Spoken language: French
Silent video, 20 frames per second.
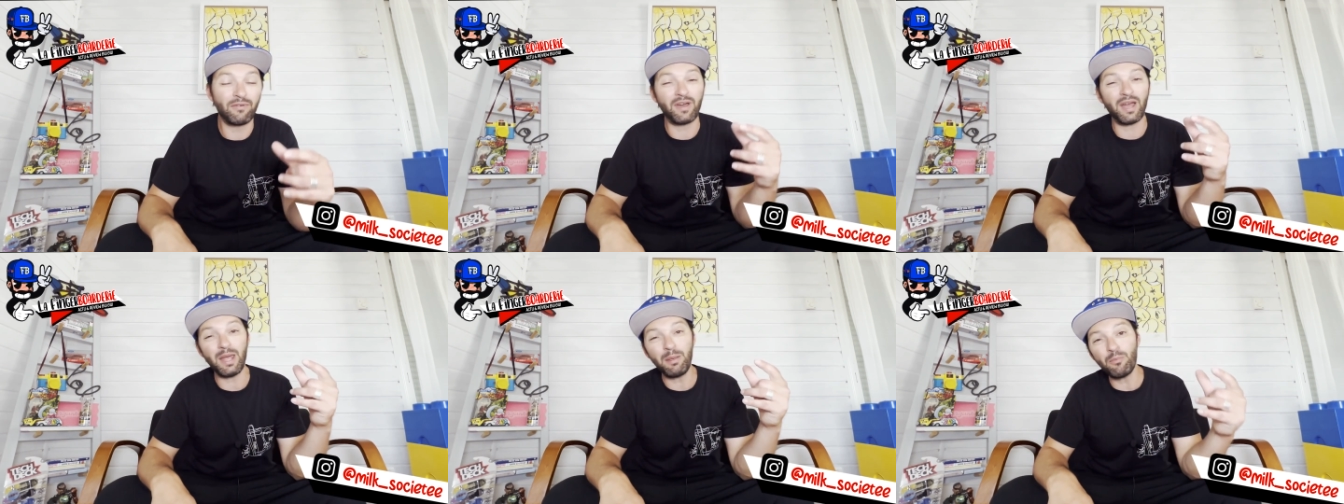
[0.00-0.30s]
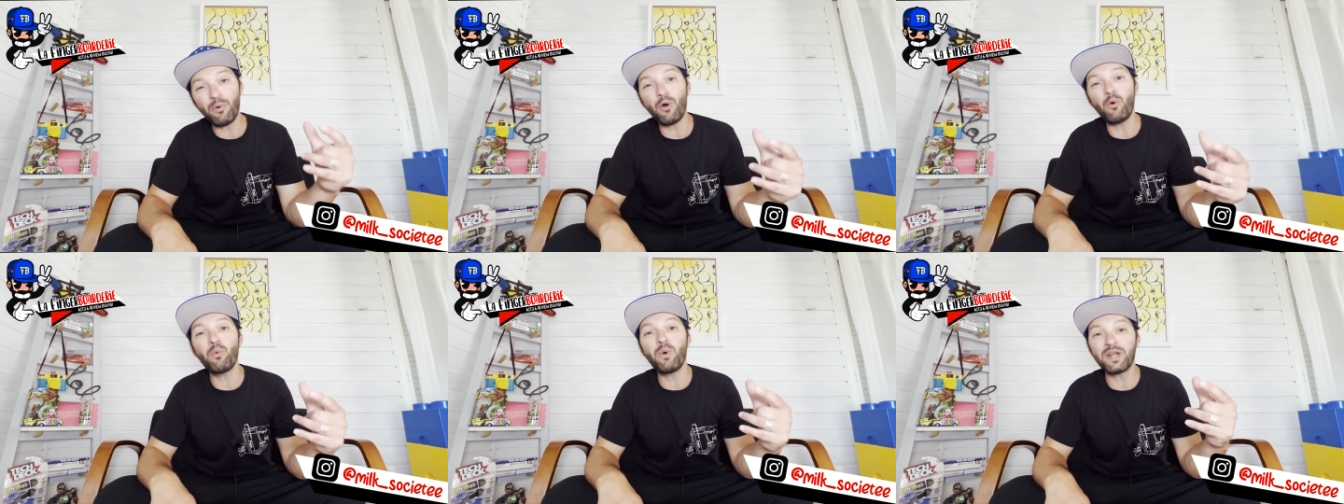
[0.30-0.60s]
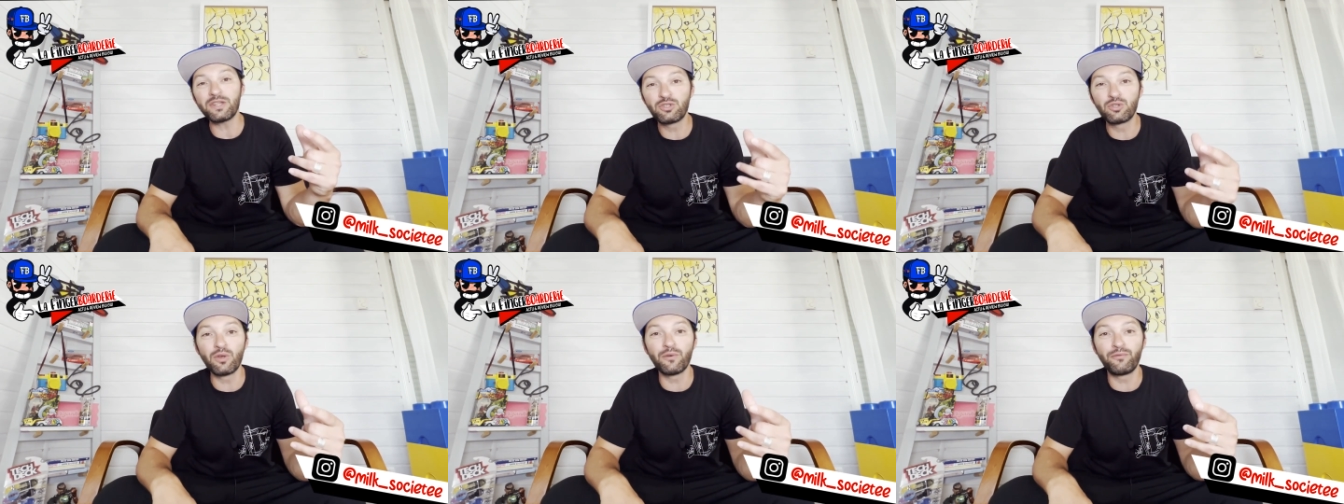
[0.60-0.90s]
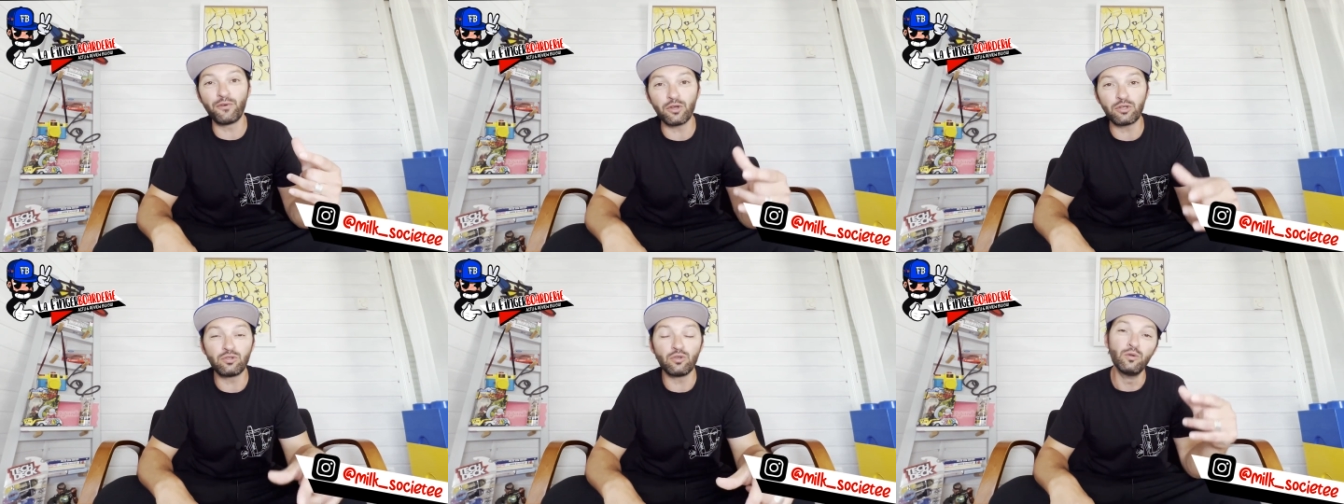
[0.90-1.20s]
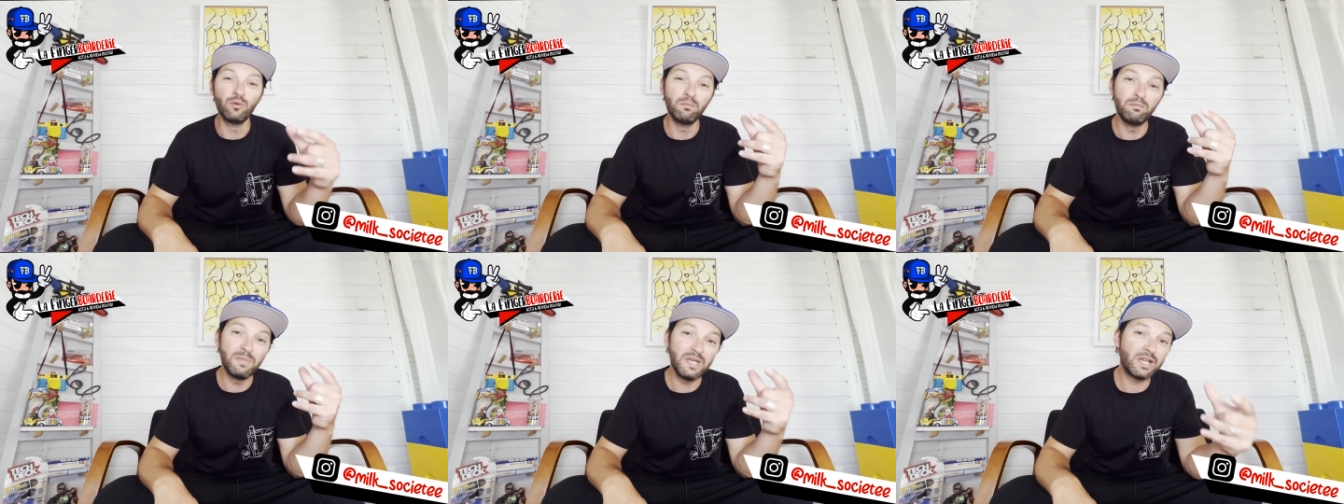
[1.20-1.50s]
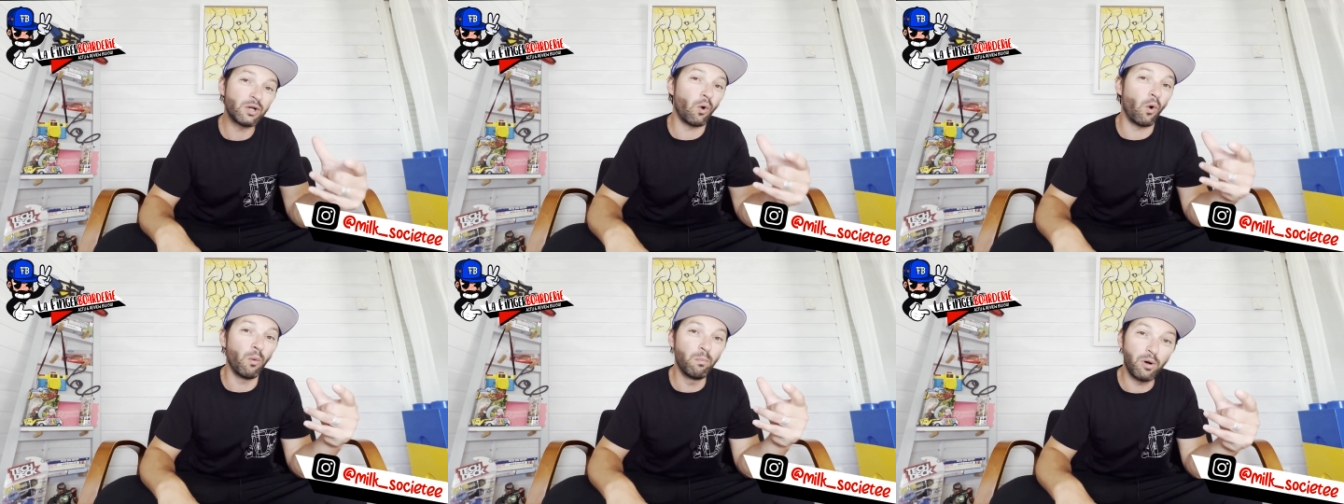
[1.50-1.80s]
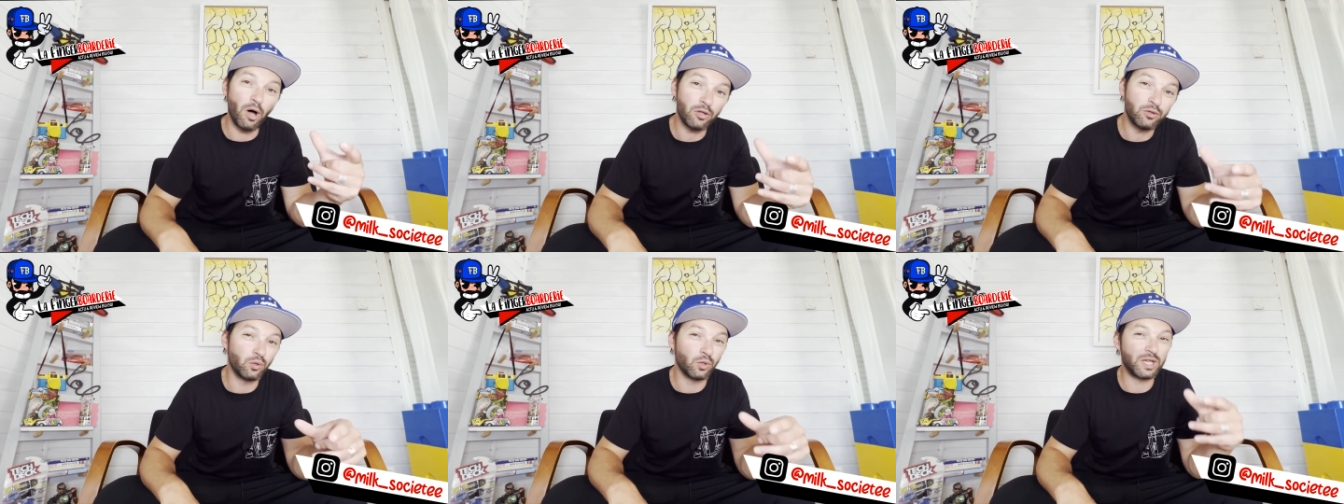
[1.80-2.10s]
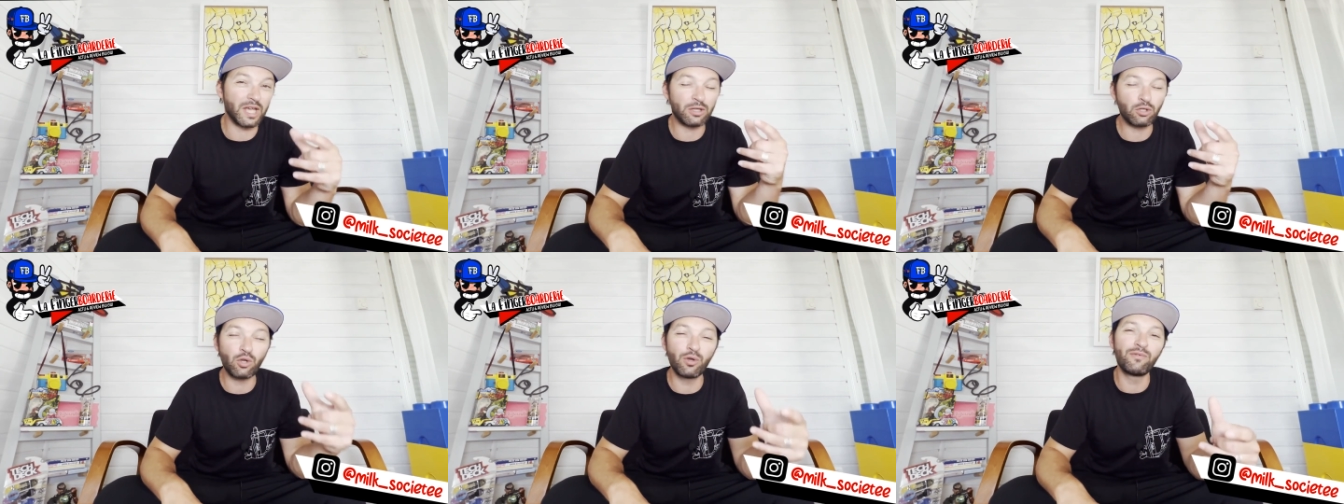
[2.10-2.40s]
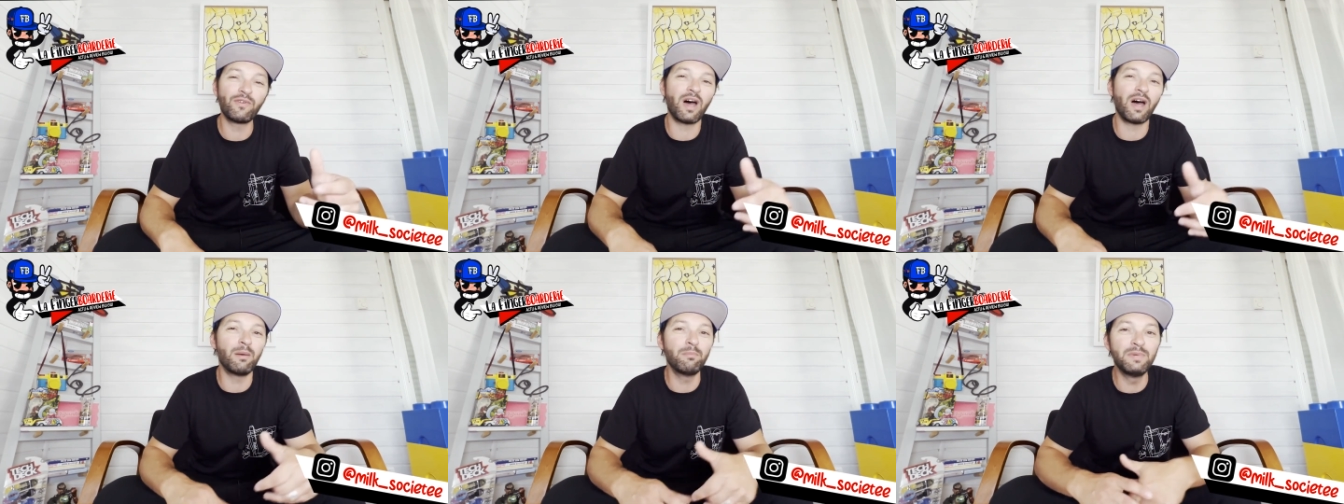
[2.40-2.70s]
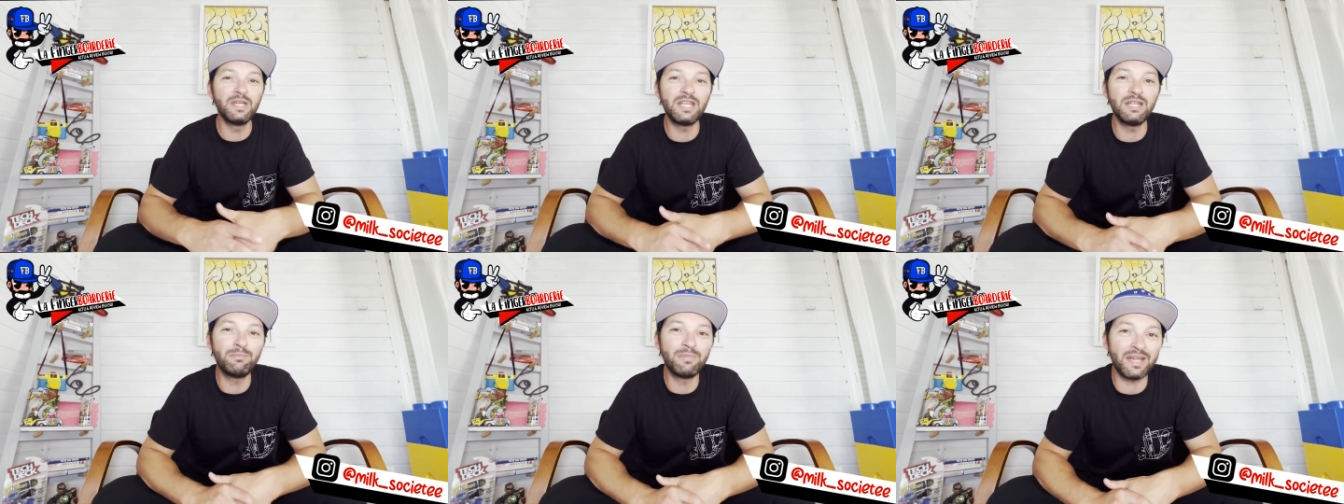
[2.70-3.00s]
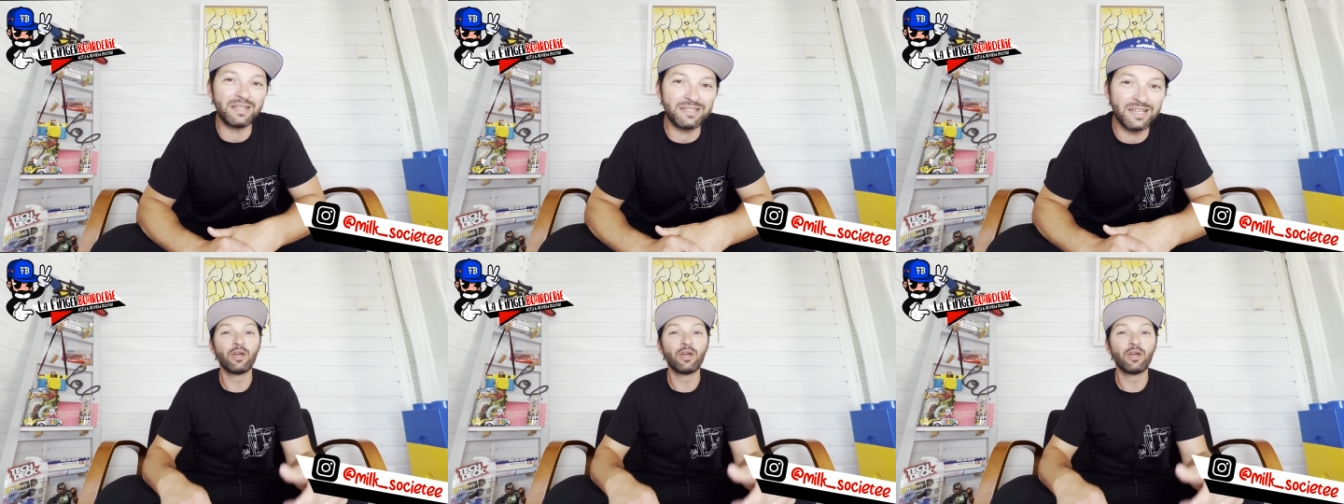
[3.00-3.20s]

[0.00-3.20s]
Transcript: vraiment what the fuck, une micro board de 81 mm.